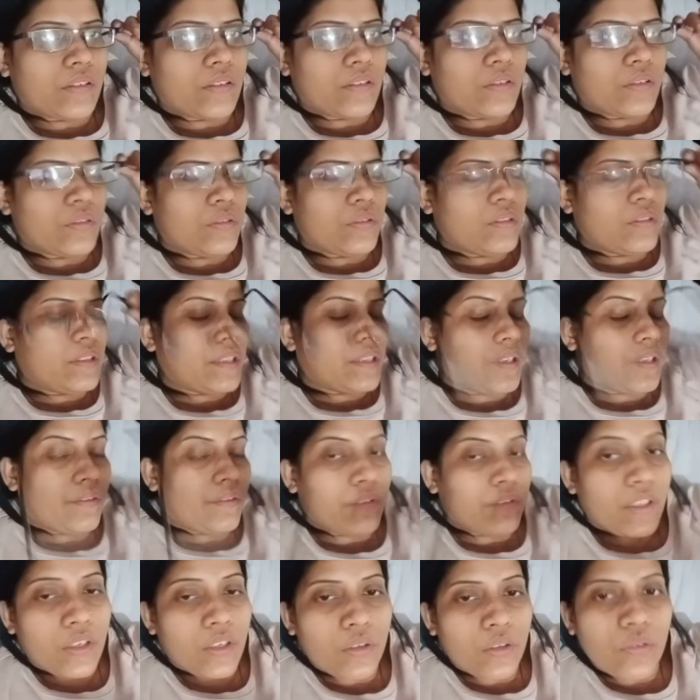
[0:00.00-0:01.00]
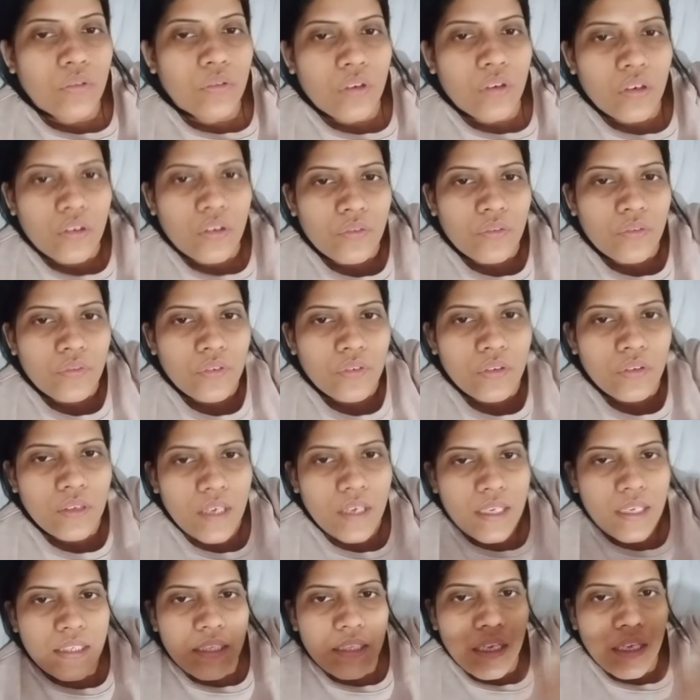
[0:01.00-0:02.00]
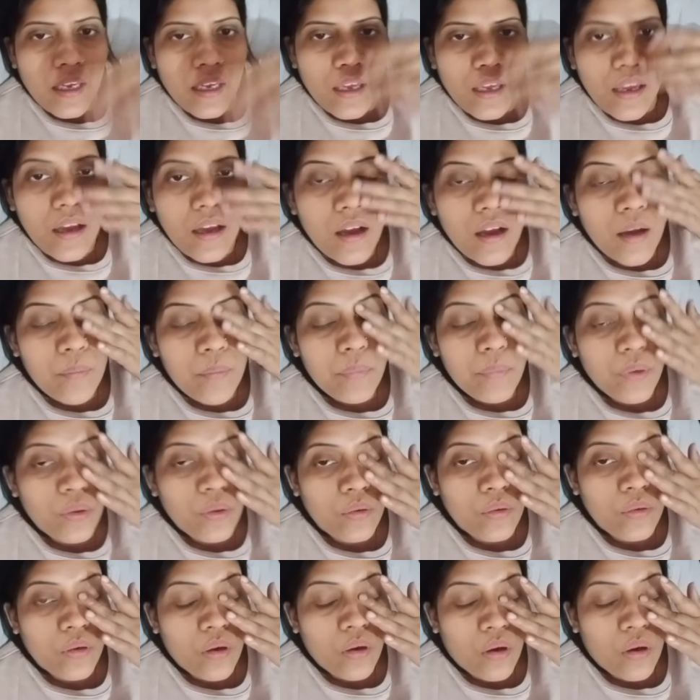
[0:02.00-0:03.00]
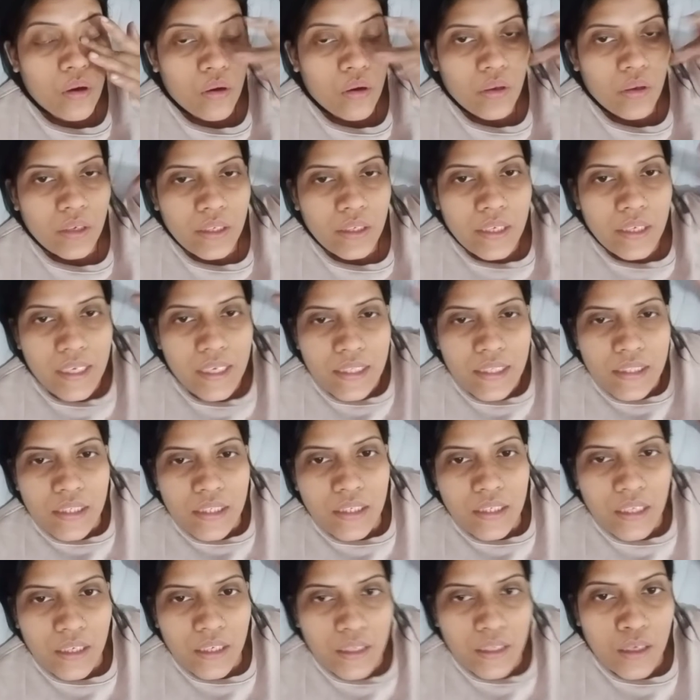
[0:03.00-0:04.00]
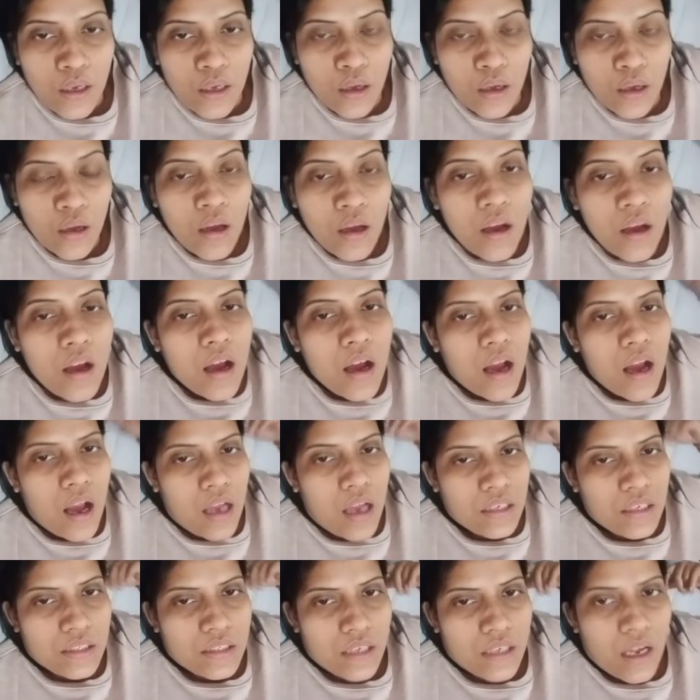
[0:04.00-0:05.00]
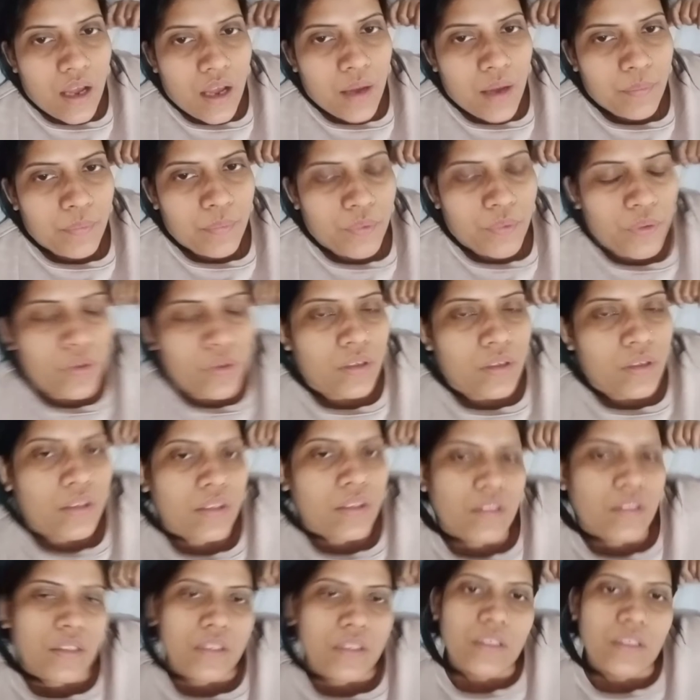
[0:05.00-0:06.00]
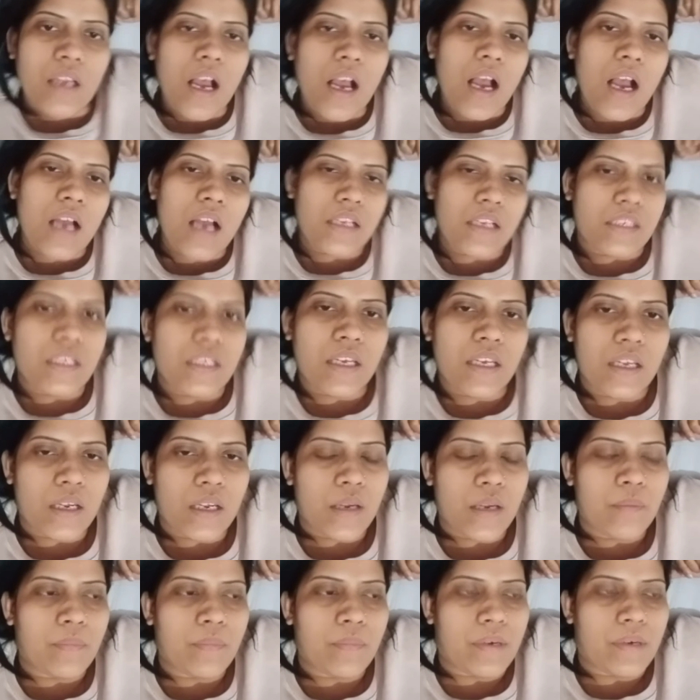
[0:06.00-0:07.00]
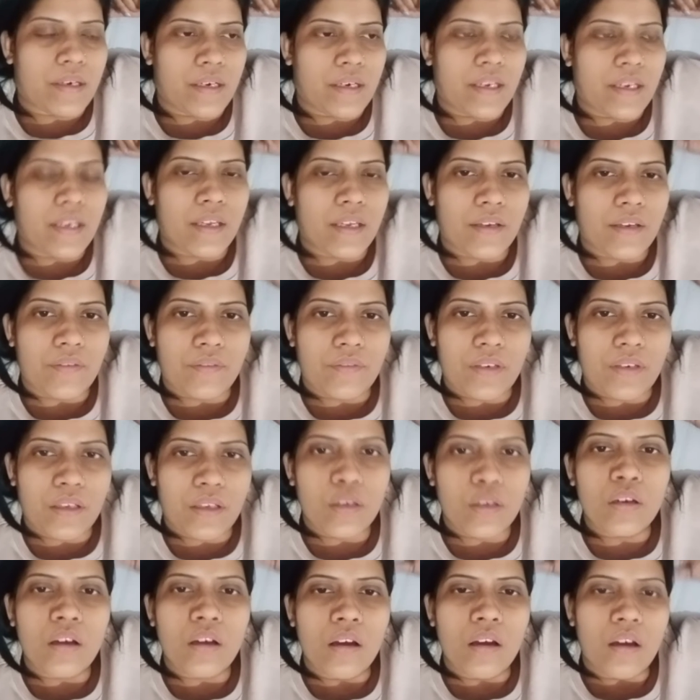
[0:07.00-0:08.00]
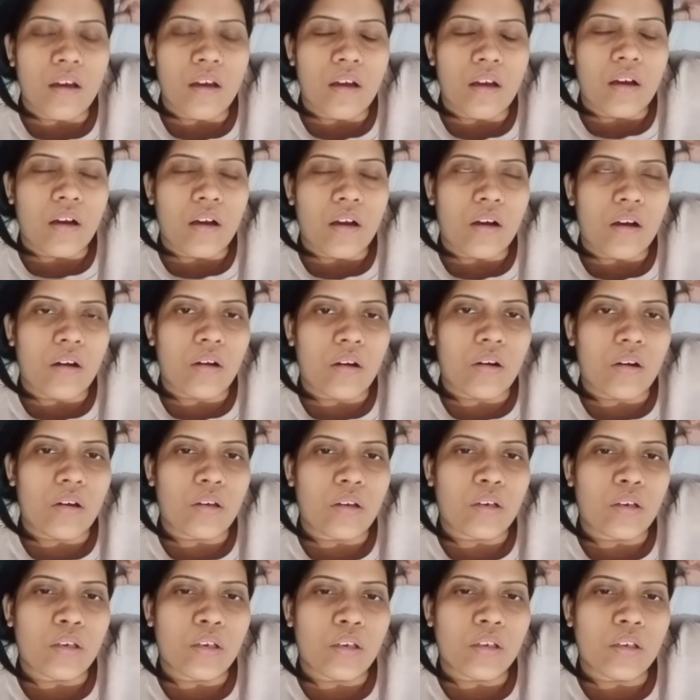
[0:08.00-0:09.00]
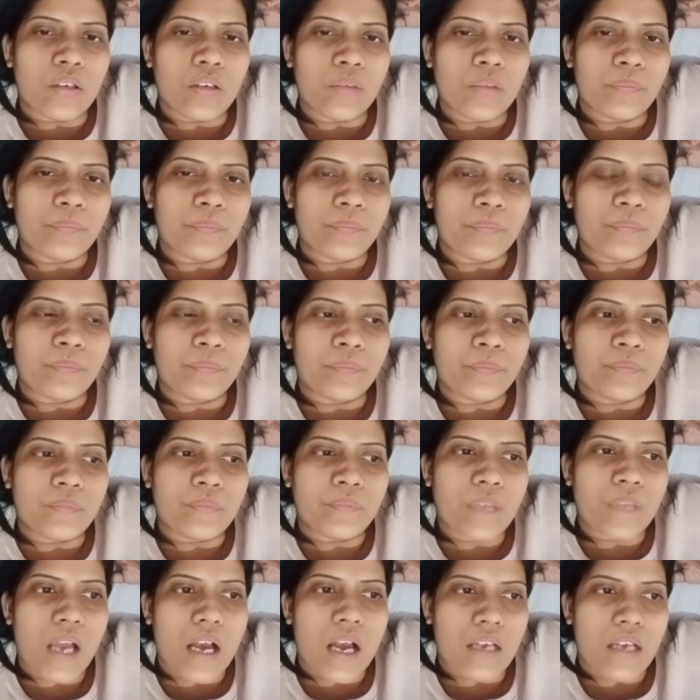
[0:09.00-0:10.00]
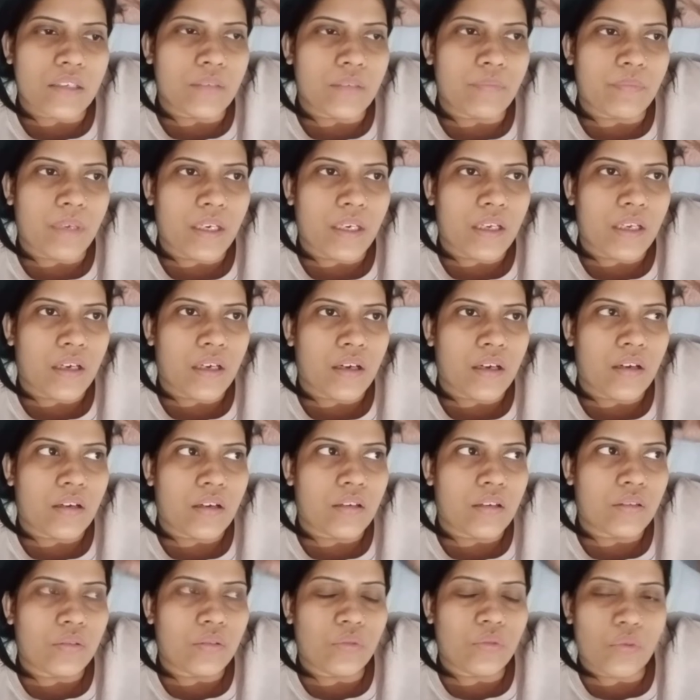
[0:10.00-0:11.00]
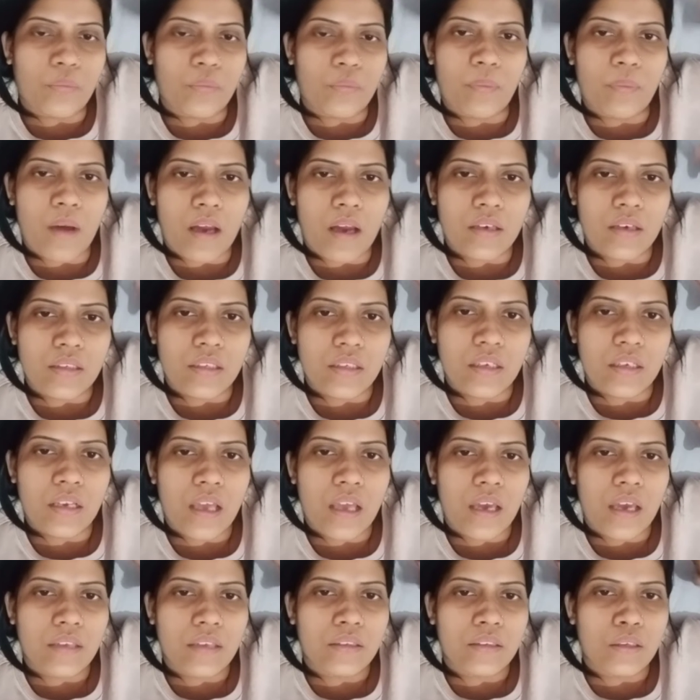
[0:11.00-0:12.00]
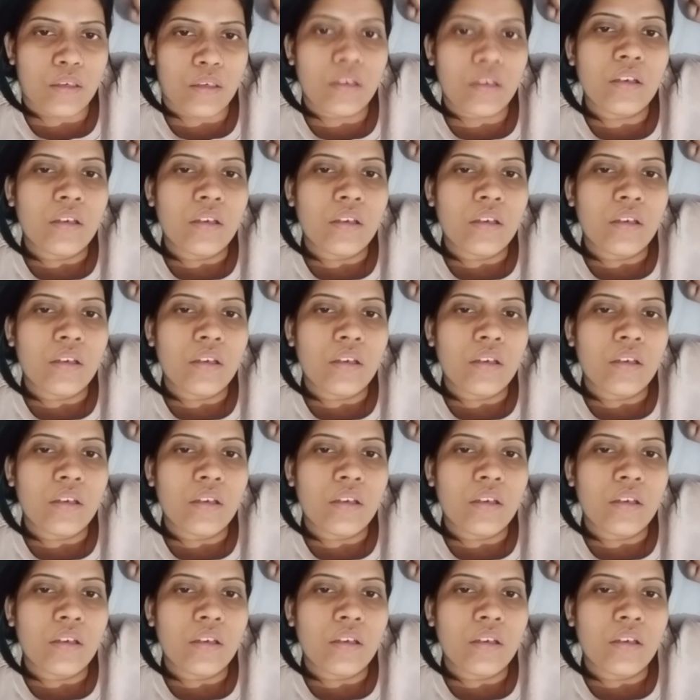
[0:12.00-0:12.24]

गुड इवनिंग टू ऑल ऑफ़ यू कैसे हैं आप लोग और कैसी रहेगा आज का आप लोगों का दिन आज है मंडे इवनिंग और um, आज मेरा दो पार्सल आए थे